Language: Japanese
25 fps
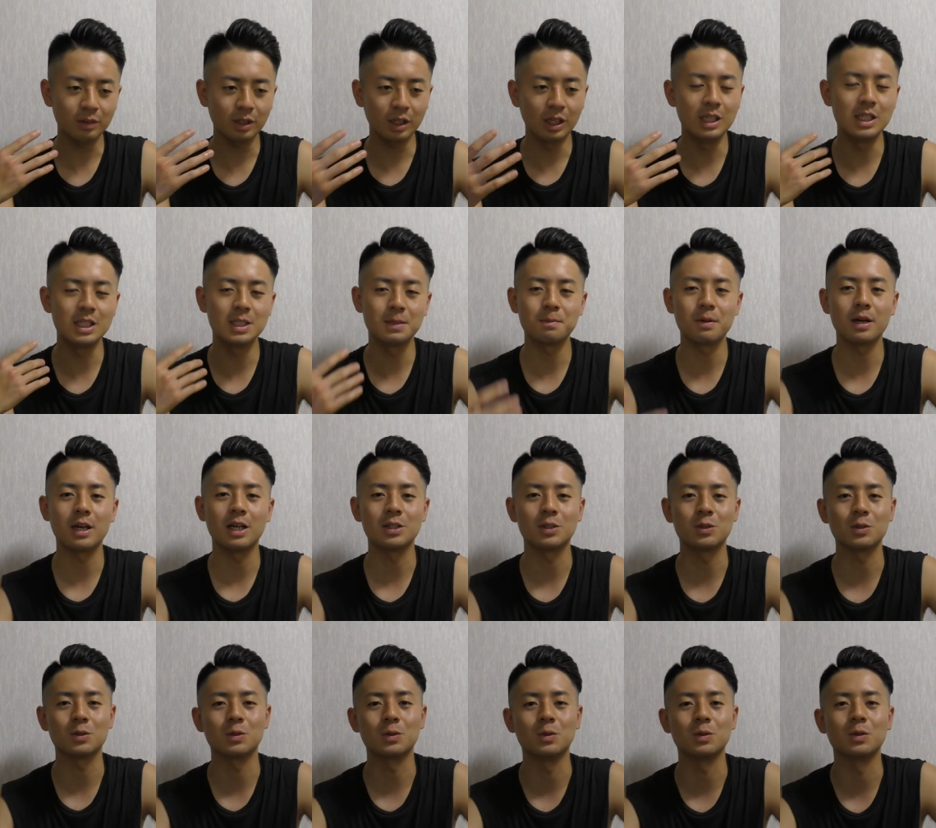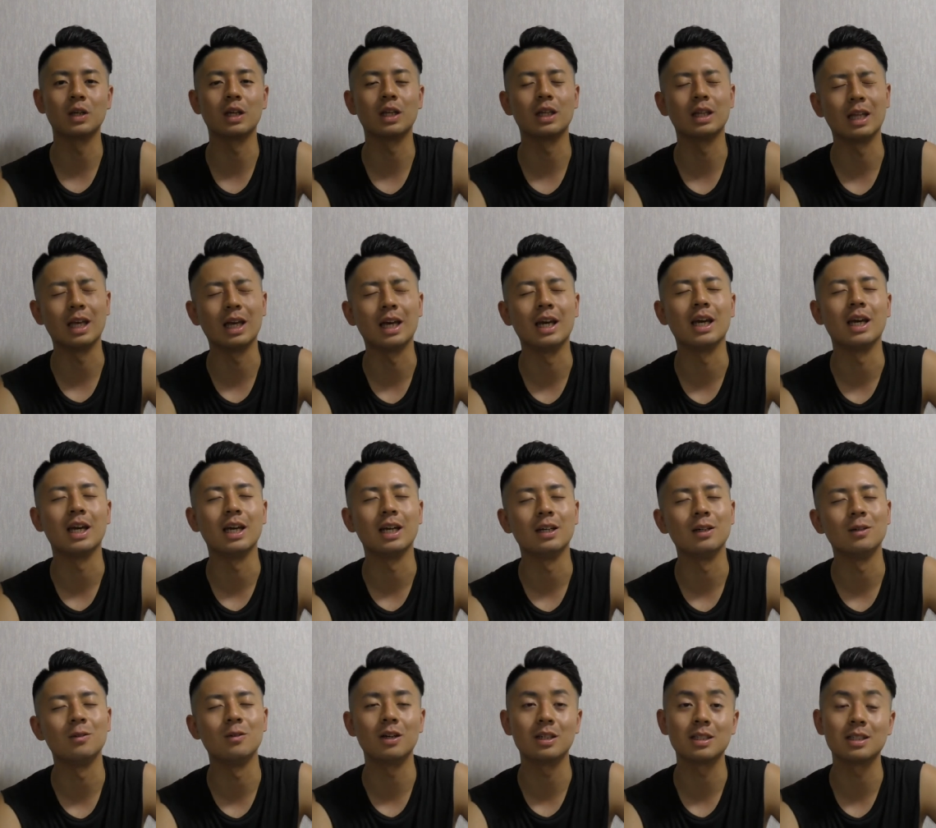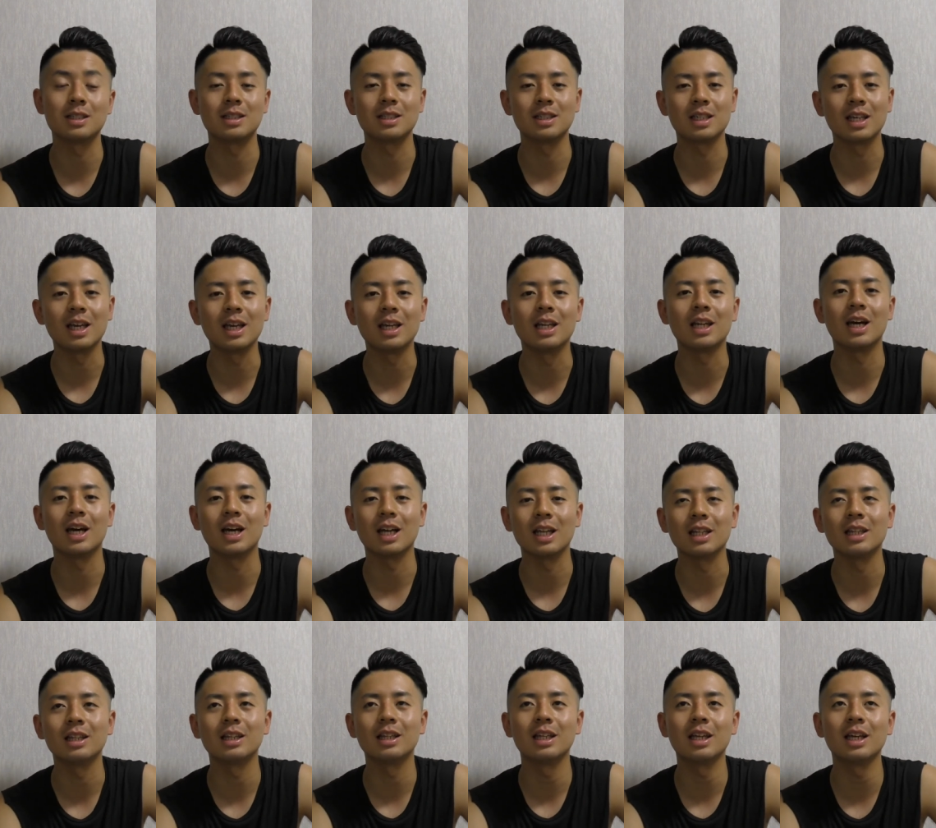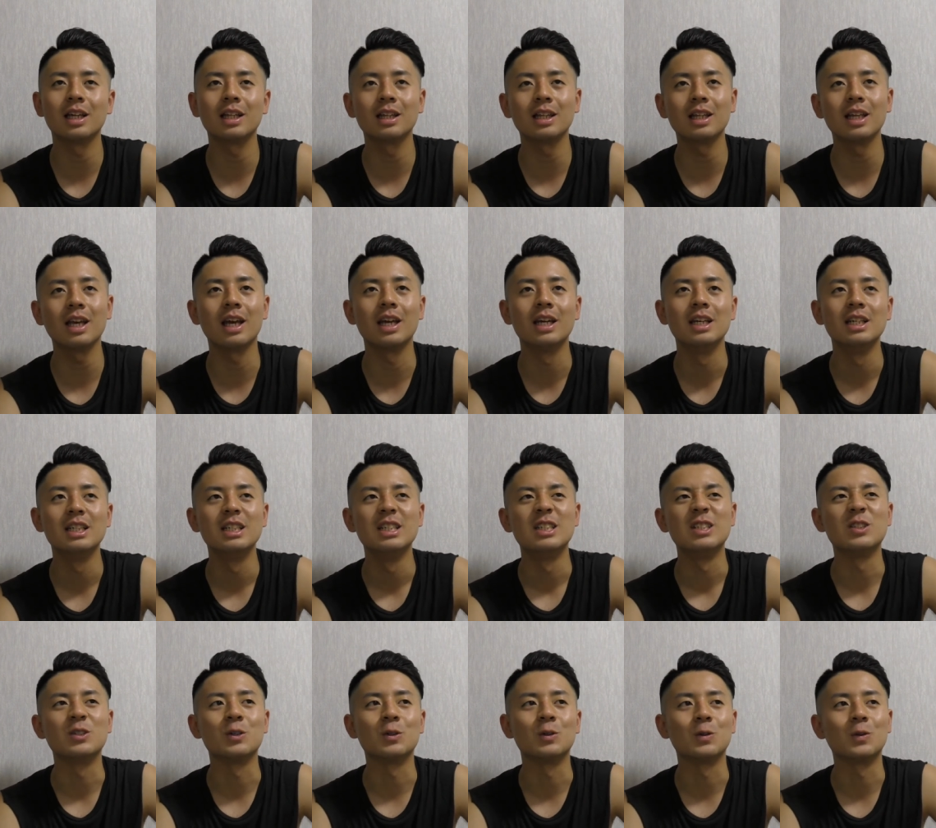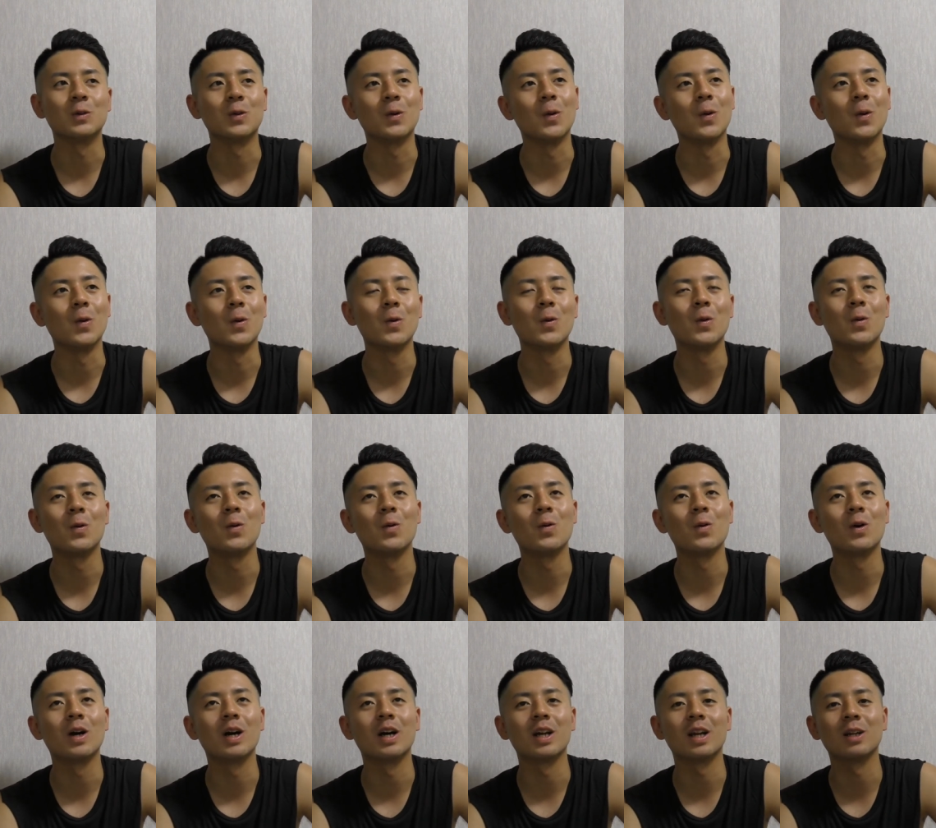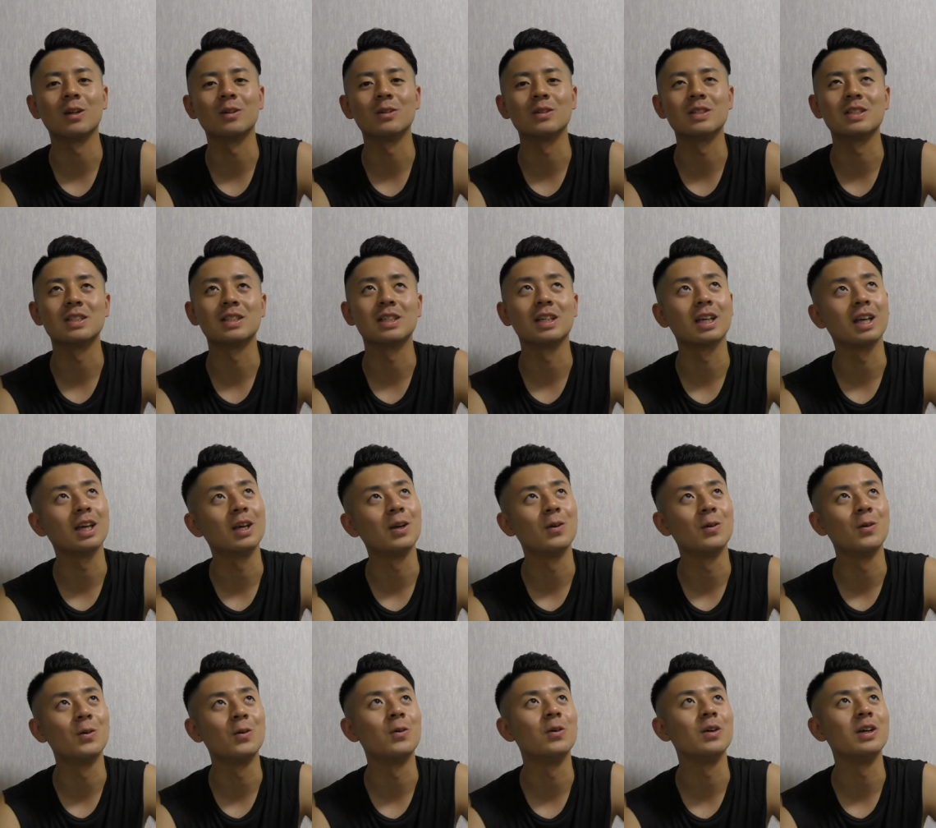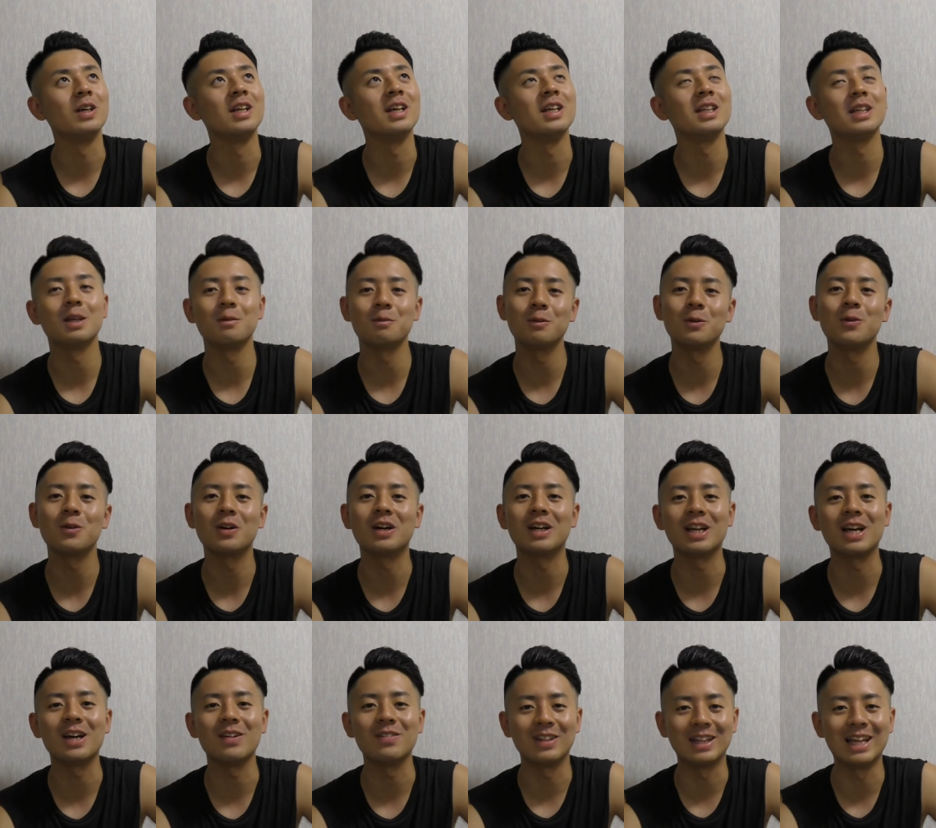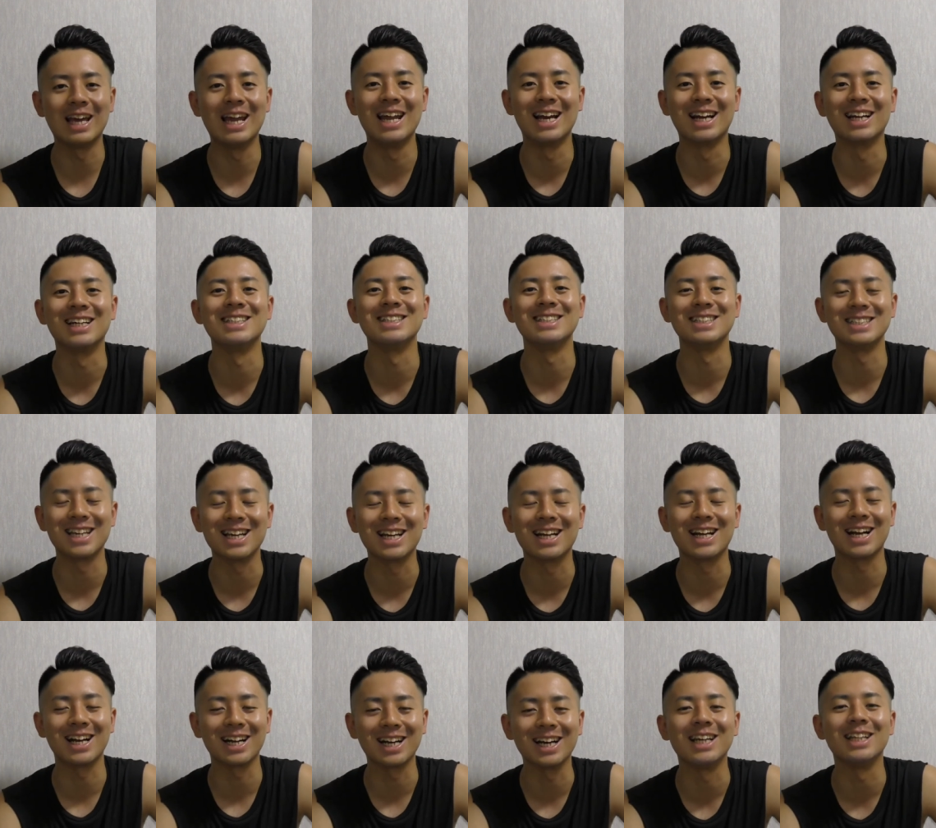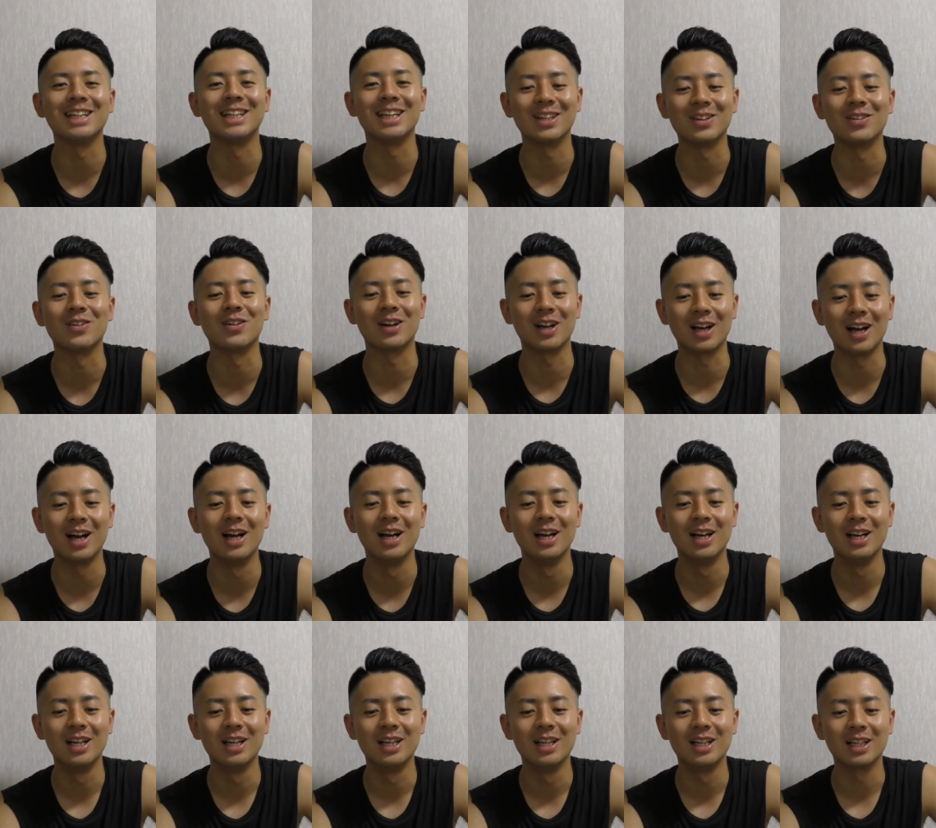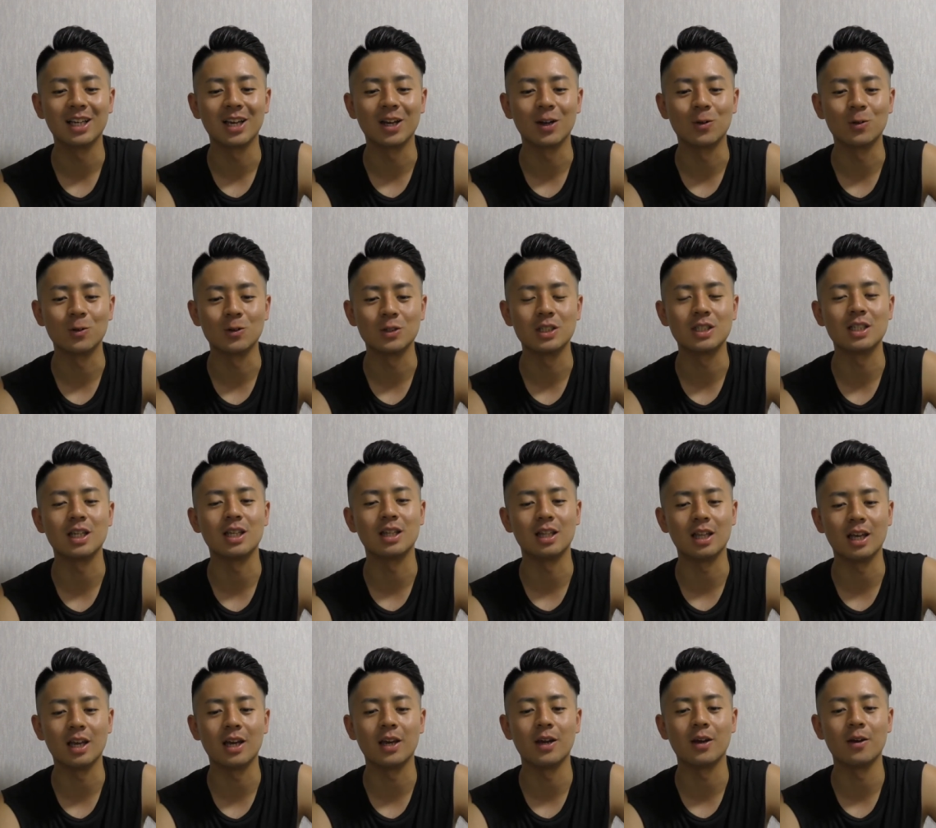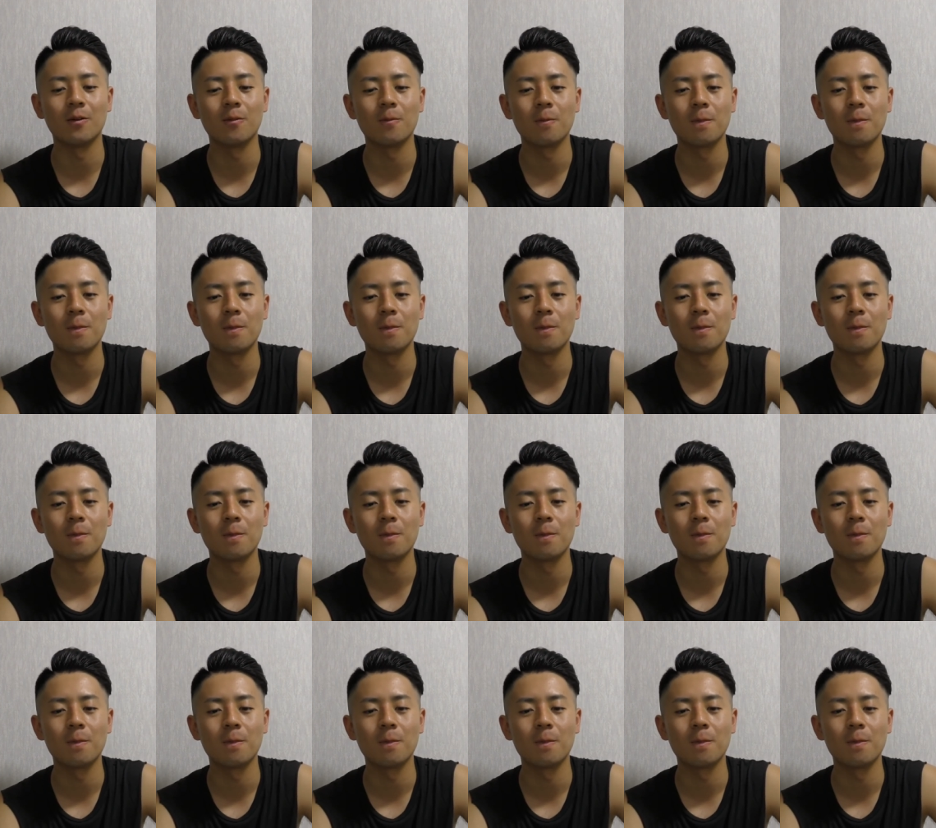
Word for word: インスパイアちょっと受けてうわすげえなーってなってちょっとこっからのつなぎを入れてみようかなみたいな感じで考えたりとか結構してて